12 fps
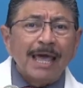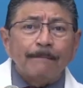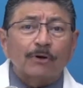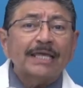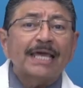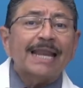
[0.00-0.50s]

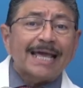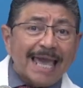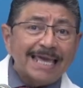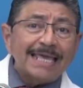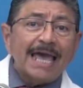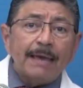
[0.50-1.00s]
Porque en
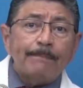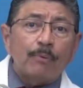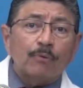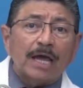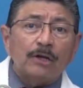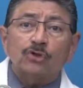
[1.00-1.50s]
aquella
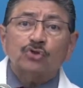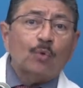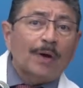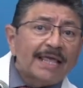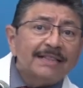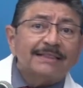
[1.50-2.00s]
época, en los
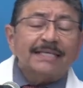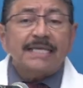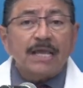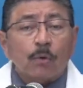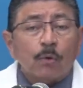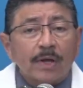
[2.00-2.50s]
40,
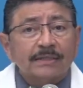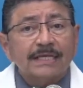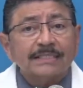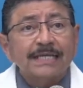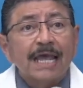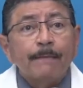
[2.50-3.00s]

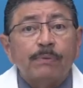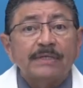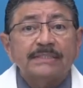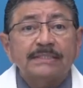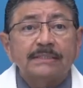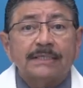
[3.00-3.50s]
50,
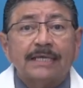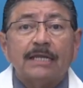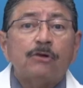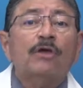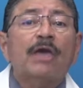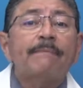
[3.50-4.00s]
pues, ¿qué
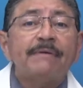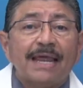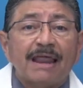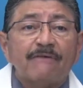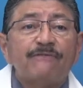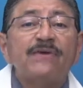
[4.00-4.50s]
es lo que
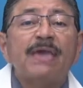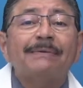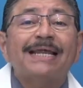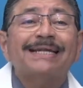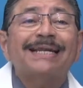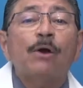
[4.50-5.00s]
había? La
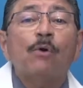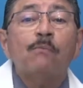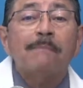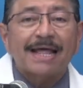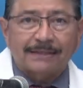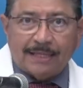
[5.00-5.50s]
fiebre
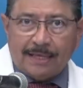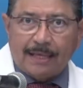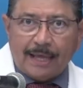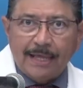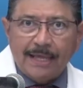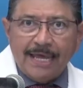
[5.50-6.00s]

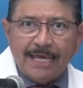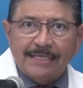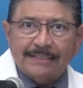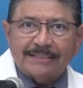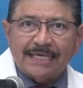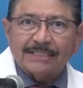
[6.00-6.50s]
reumática.
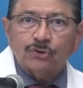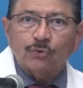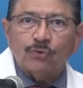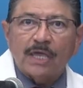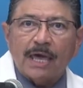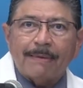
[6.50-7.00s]
Y se
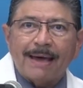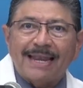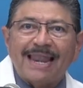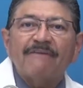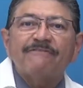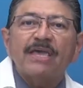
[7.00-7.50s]
estudiaba
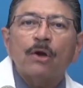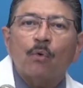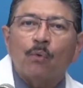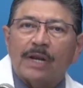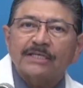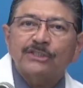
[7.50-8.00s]
la
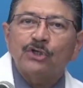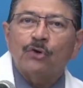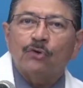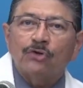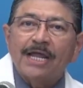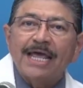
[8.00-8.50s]

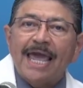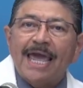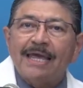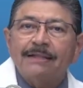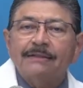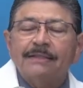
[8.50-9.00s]
vinculación
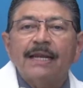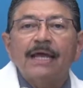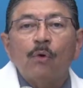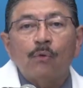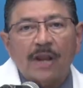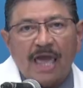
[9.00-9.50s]

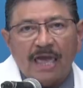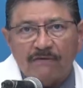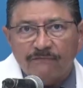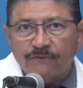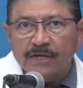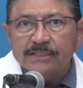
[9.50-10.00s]
entre una
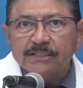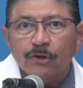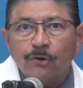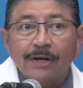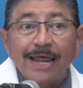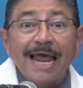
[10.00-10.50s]

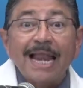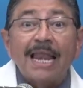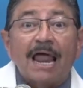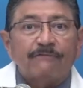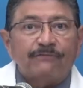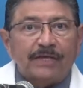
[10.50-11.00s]
infección
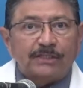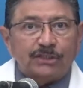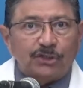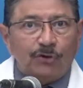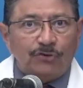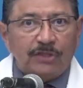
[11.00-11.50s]
la
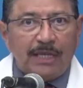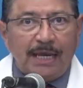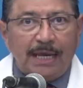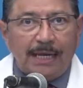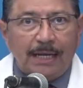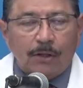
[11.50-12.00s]
afección
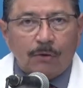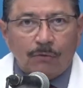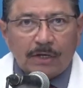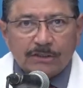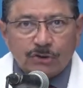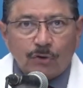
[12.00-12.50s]
del
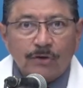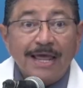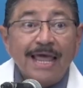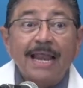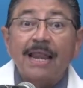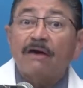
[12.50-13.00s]
corazón,
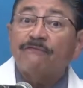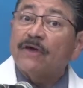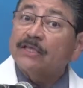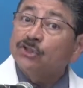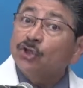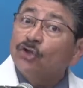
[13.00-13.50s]
la
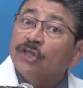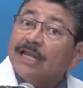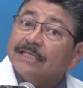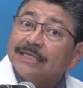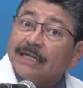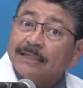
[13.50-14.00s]
afección de
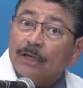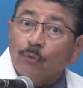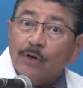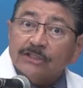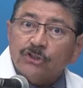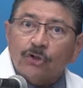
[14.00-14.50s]
las
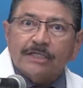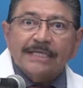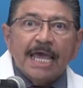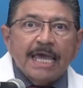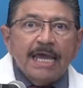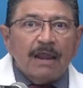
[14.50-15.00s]
articulaciones
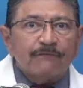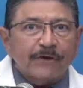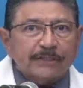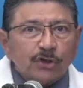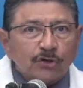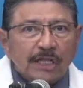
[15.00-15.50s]
y la
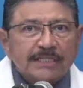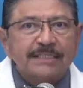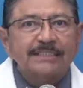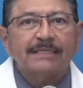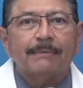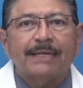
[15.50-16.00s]
afección del
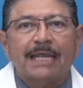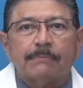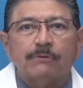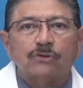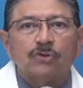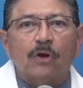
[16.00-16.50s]
sistema
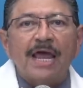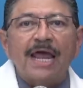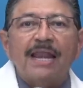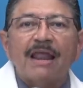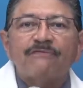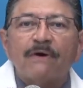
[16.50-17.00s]
nervioso,
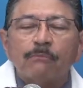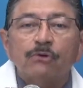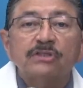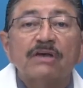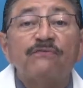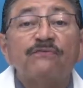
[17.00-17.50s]
la
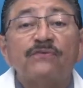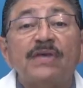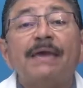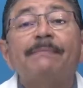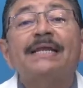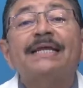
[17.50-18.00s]
famosa
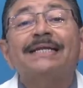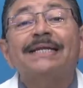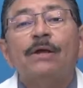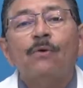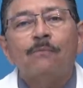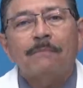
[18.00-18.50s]
fiebre
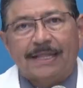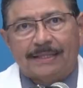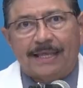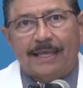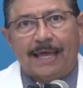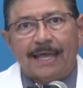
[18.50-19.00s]

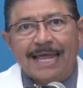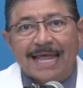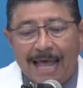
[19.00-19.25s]
reumática.